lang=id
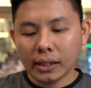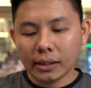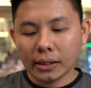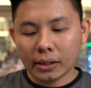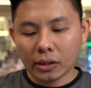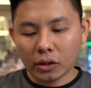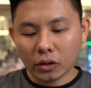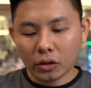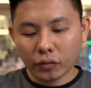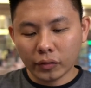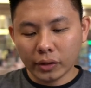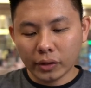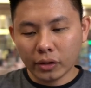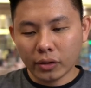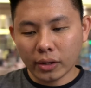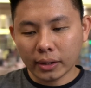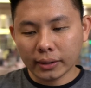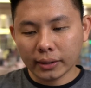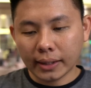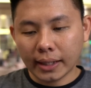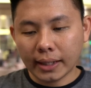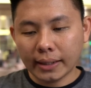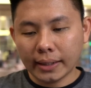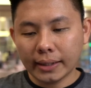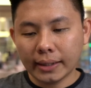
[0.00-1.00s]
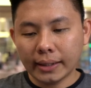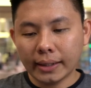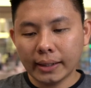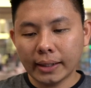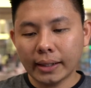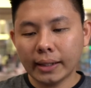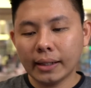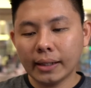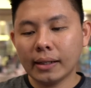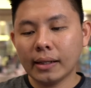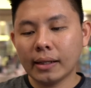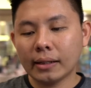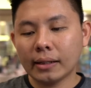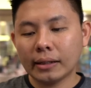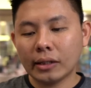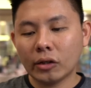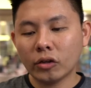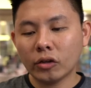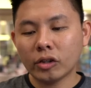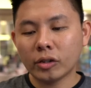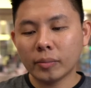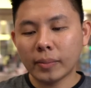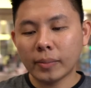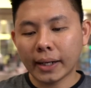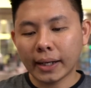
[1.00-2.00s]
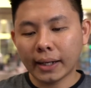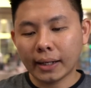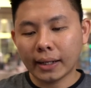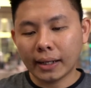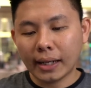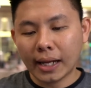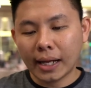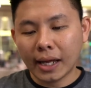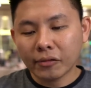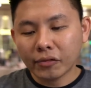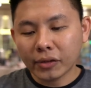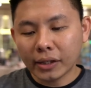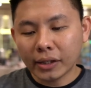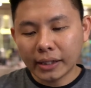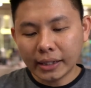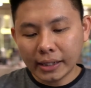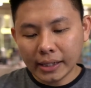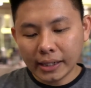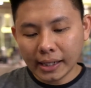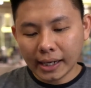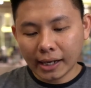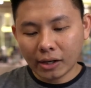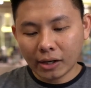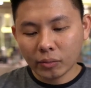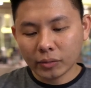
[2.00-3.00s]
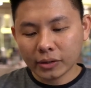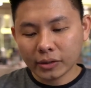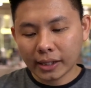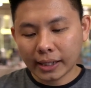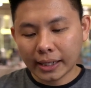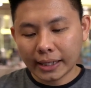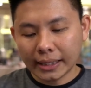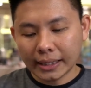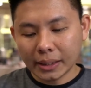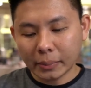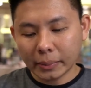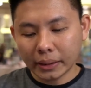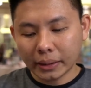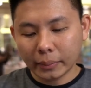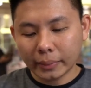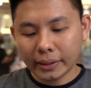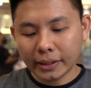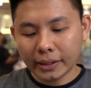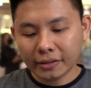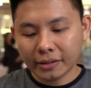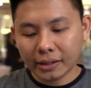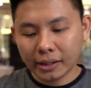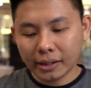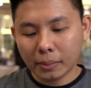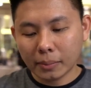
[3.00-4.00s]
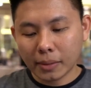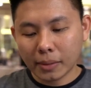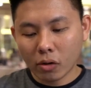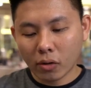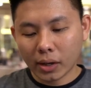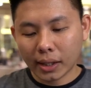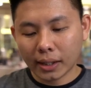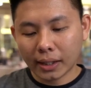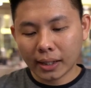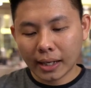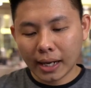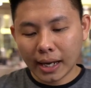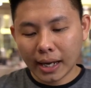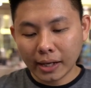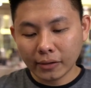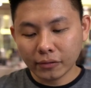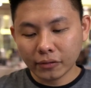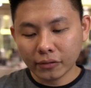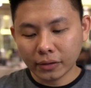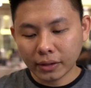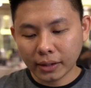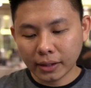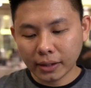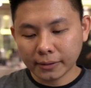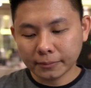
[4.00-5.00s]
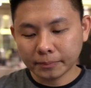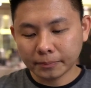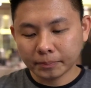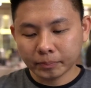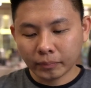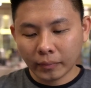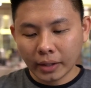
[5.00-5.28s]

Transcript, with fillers: terus video yang trending terus di bagian live ini kalau misalkan teman-teman di sini melakukan live ya